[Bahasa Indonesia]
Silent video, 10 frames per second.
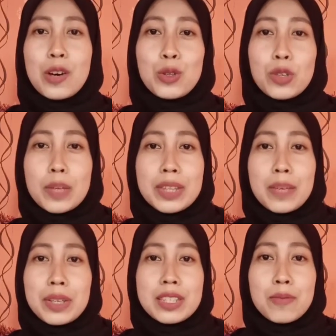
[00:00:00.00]
untuk
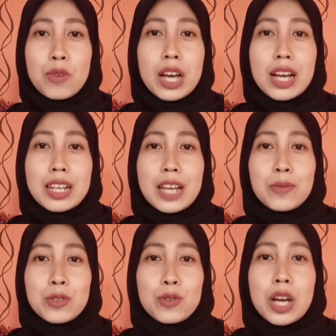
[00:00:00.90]
teman-teman semua
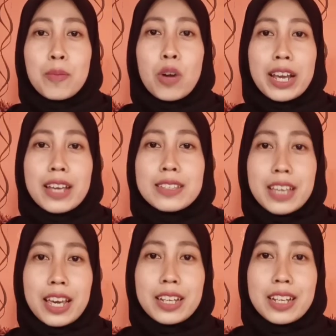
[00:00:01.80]
kalian juga boleh
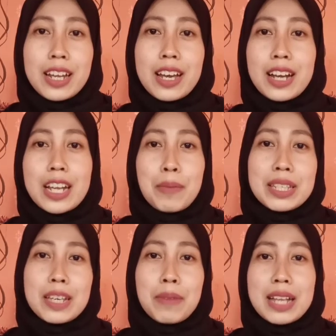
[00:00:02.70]
cek di daerah kalian
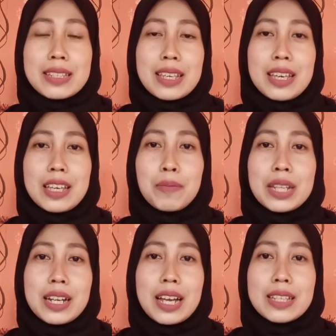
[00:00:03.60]
masing-masing
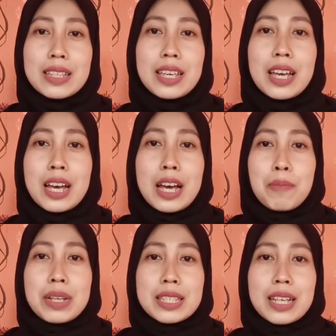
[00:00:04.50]
bener gak sih
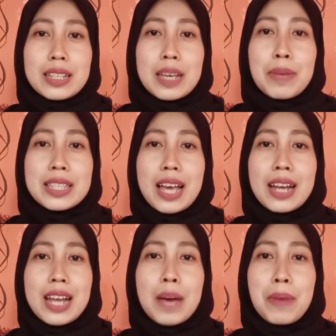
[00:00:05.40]
maskernya masih
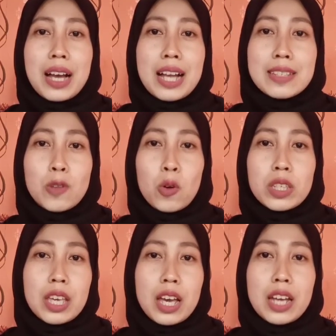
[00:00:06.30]
ada apa enggak
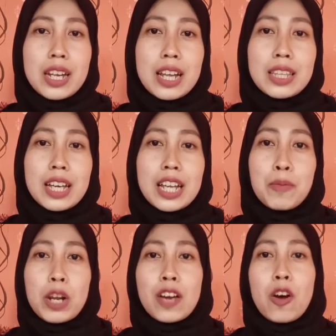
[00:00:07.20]
stoknya dan nanti
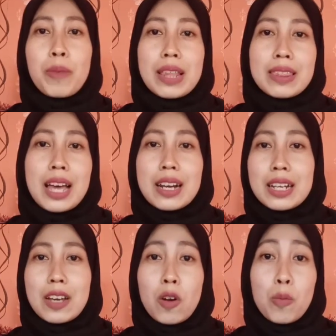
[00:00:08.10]
kalian boleh komentar
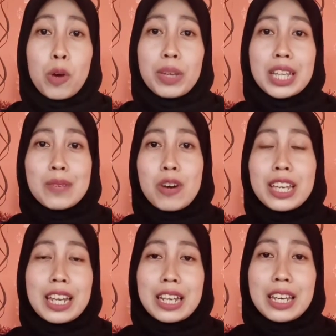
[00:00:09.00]
di kolom komentar di
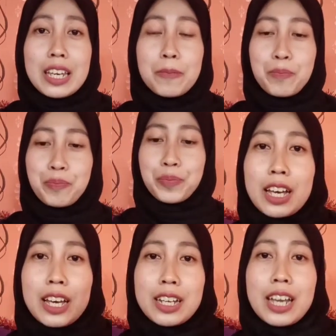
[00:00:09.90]
bawah ini
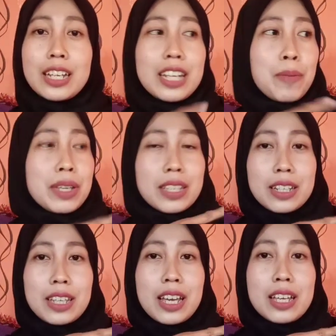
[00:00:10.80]
nah ini dia
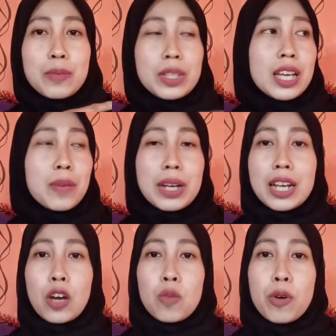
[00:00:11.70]
maskernya sebenarnya
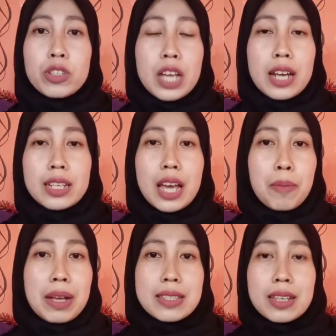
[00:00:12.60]
kemarin aku mau cari
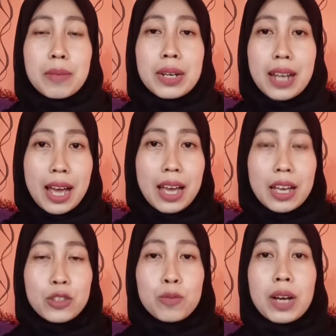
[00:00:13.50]
yang masker bedah
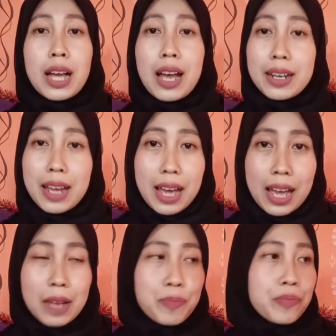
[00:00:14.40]
cuma nggak
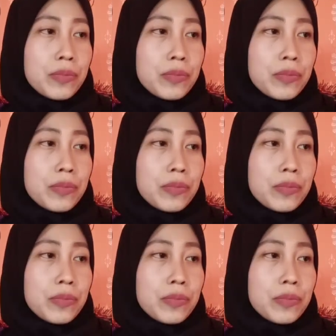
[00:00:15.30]
ada